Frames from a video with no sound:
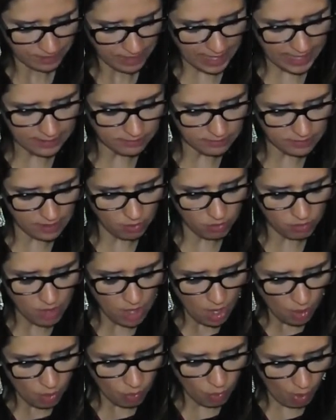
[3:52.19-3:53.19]
Então
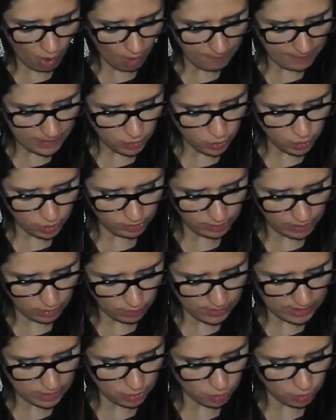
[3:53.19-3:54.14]
o homem de Deus se